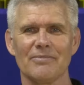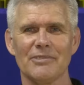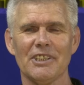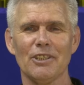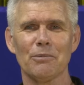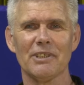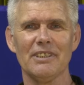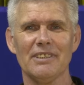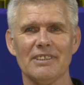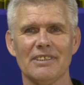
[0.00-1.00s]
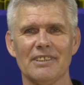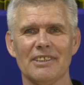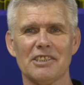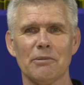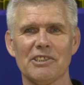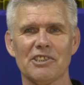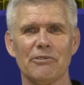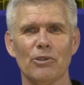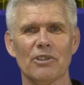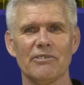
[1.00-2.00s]
Dzień dobry, e, jestem Andrzej
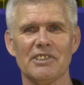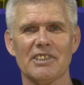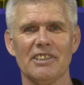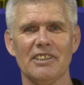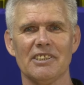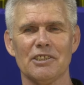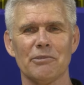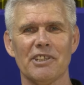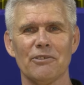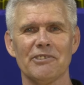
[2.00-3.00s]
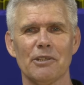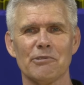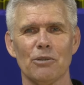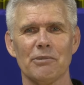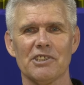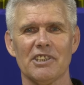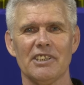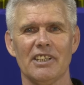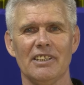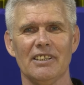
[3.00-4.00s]
Wołkowycki, jestem kierownikiem
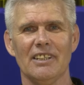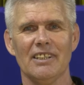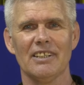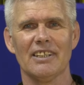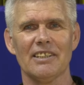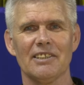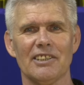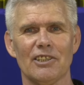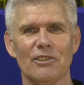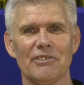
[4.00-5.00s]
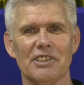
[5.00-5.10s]
zaopatrzenia kadry narodowej